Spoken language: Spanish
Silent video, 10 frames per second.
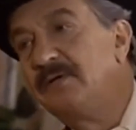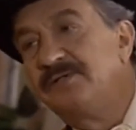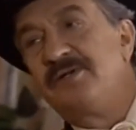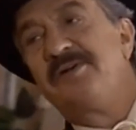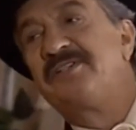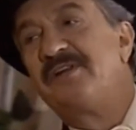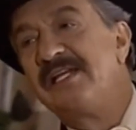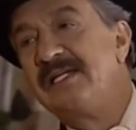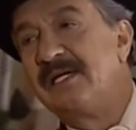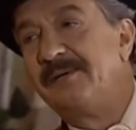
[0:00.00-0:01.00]
encontré un
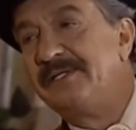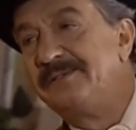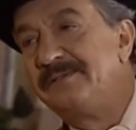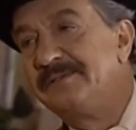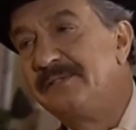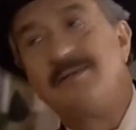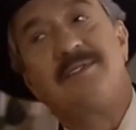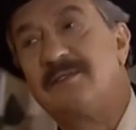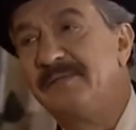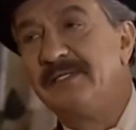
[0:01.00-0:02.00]
restaurante de cabrito.
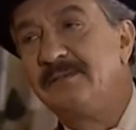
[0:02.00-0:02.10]
Vamos a